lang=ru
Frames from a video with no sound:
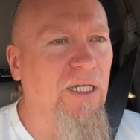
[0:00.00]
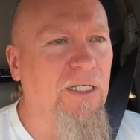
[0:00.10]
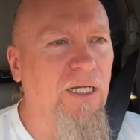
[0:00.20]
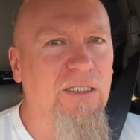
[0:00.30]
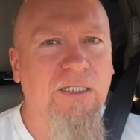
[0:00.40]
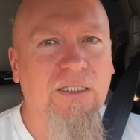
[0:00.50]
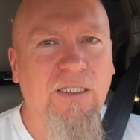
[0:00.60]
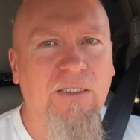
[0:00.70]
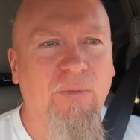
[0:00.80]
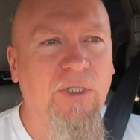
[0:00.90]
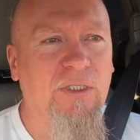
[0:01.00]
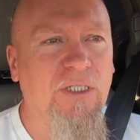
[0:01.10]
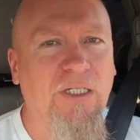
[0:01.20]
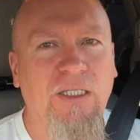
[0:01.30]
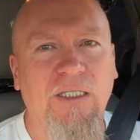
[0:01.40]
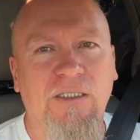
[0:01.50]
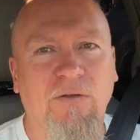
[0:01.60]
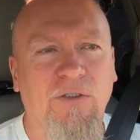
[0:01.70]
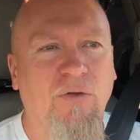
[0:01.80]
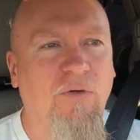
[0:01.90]
не окраина, когда-то был, это конец
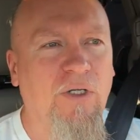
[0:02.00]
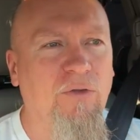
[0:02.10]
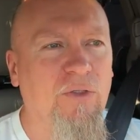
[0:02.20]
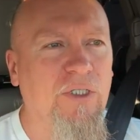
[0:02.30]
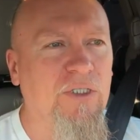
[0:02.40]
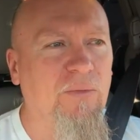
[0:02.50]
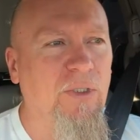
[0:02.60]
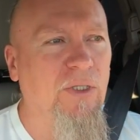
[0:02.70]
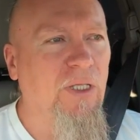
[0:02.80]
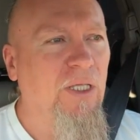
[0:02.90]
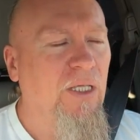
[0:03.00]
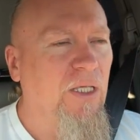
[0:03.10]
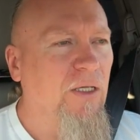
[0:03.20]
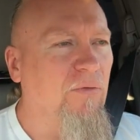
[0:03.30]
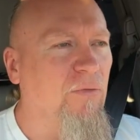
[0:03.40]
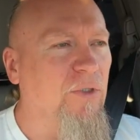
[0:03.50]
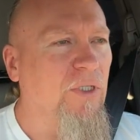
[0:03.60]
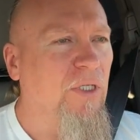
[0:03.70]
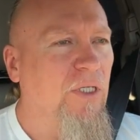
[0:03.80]
заводского района это был. Вот.